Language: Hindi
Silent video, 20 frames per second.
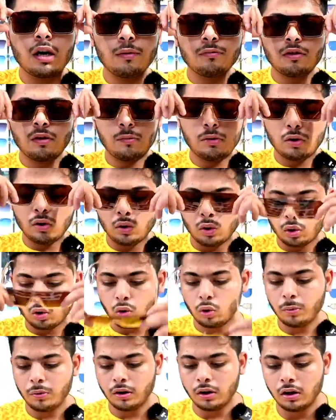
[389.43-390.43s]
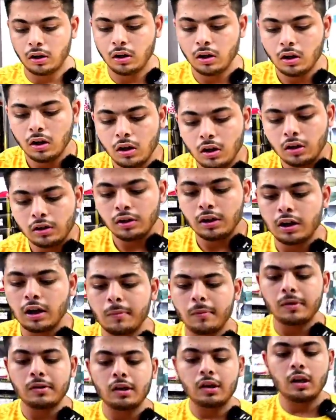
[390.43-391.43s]
आराम से बेचो दो सौ रुपये का
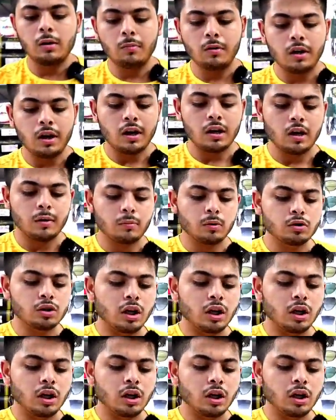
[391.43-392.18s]
देखिए भाईजान ये मिल जाएगा आपको